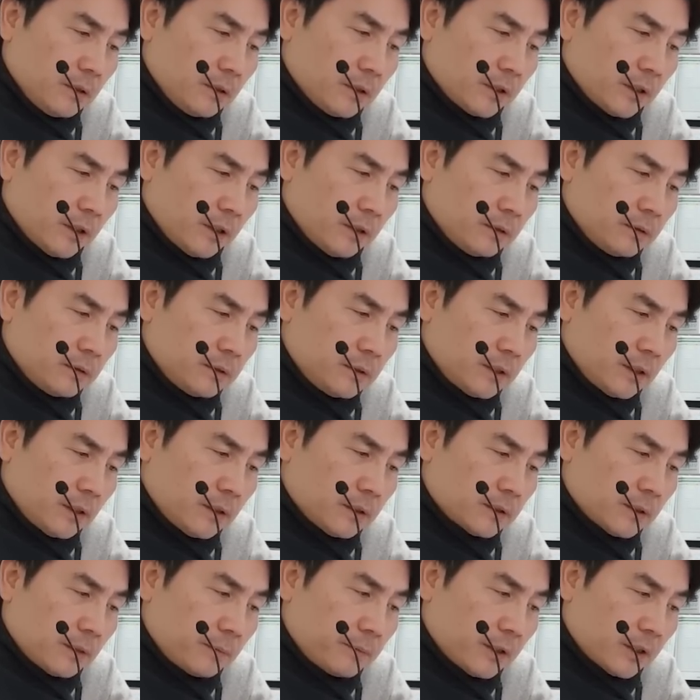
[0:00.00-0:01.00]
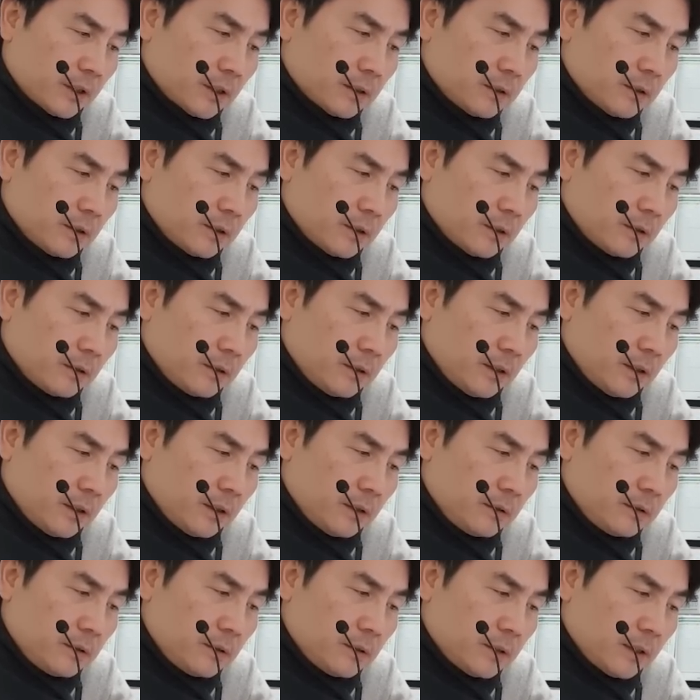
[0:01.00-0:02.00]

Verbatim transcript: 계열사 사명에서 현대를